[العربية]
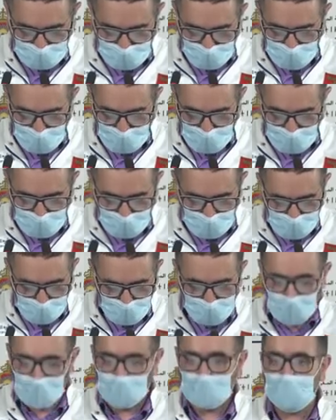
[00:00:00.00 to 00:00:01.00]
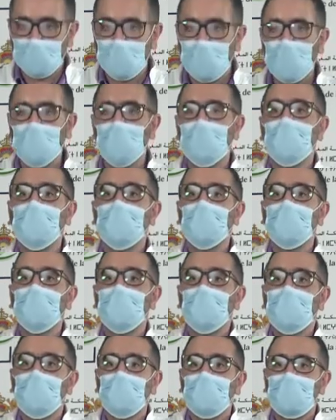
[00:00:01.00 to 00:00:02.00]
سلا القنيطرة
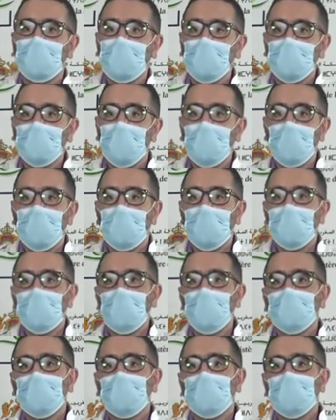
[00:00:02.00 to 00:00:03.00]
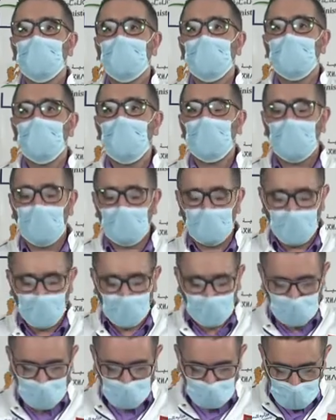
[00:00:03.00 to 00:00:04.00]
فيما لم تسجل
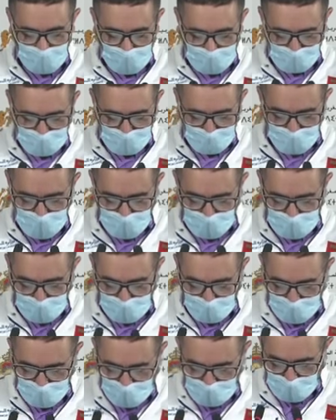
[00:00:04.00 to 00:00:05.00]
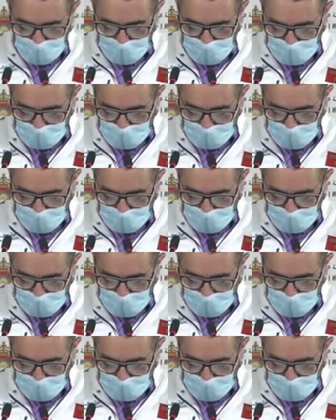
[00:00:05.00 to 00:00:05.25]
باقي جهات المملكة ولله